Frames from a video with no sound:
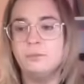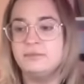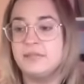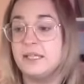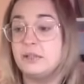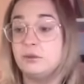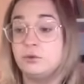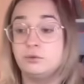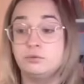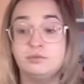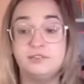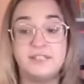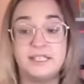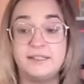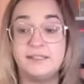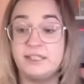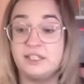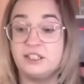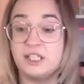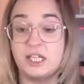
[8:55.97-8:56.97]
peut-être que vous
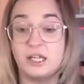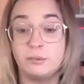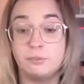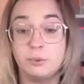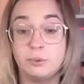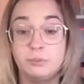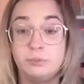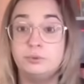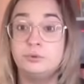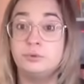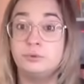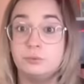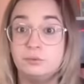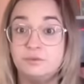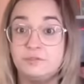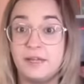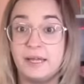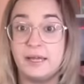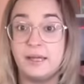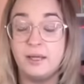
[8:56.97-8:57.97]
êtes déjà un peu plus
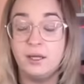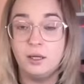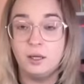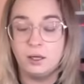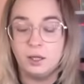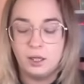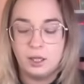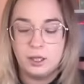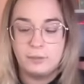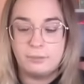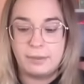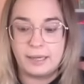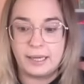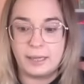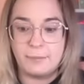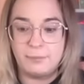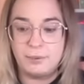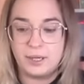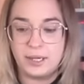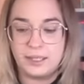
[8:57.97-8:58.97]
ouvert par
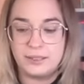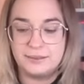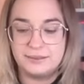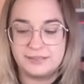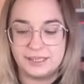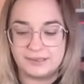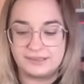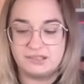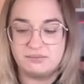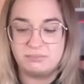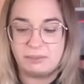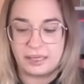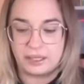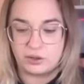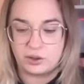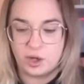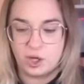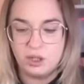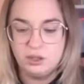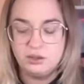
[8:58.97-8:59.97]
rapport à une certaine
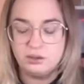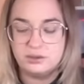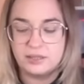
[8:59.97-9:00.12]
période,